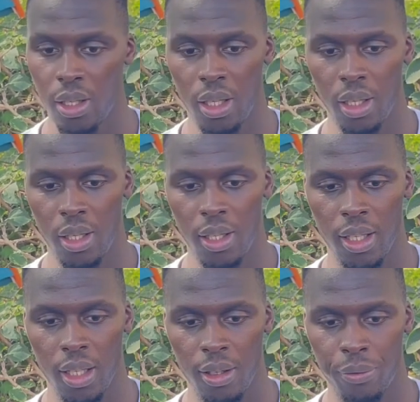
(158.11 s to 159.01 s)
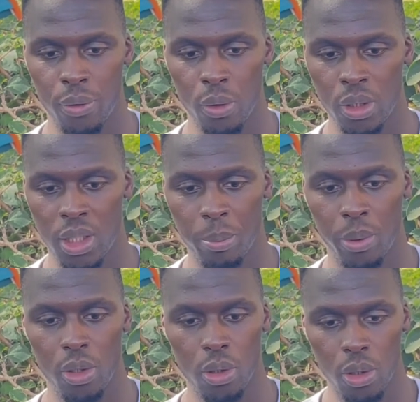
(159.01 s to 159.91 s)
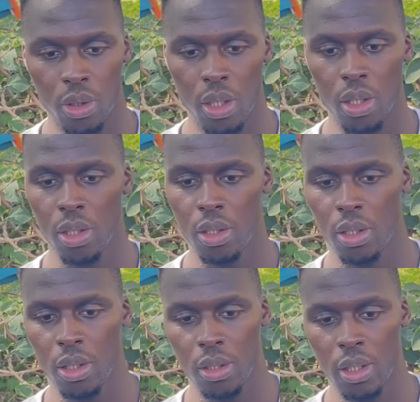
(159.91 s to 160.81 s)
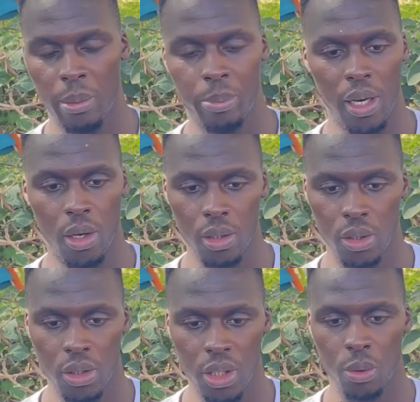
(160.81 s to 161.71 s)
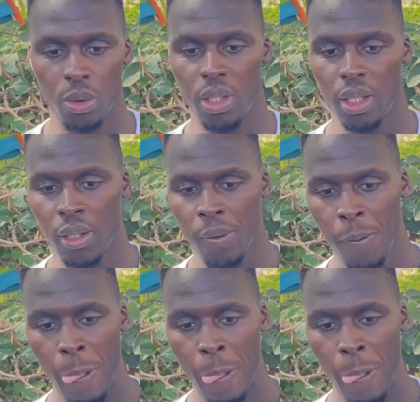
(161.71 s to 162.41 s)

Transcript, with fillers: Il, faut aussi prendre le temps euh, de la parole, de s'écouter,